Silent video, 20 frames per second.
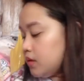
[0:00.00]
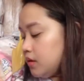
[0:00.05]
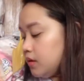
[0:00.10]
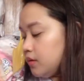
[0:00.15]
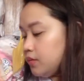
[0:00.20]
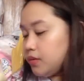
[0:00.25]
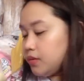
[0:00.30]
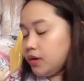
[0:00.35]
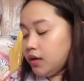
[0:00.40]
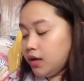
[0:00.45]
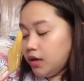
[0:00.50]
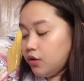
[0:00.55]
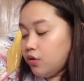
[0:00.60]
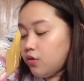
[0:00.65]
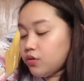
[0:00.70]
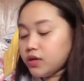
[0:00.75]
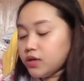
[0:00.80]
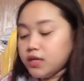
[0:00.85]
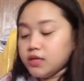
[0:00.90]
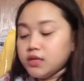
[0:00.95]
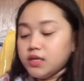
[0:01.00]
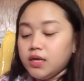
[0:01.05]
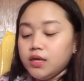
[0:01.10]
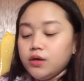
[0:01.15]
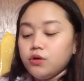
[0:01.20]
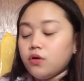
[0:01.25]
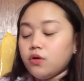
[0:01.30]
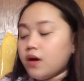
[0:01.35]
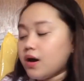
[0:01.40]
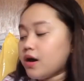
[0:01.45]
Hello Kitty
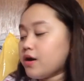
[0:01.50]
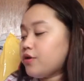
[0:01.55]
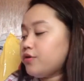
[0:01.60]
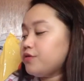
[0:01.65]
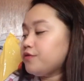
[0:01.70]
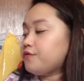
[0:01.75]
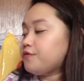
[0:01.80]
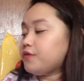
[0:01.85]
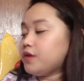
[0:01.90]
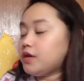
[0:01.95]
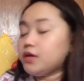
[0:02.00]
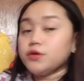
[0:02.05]
Go Around Figure,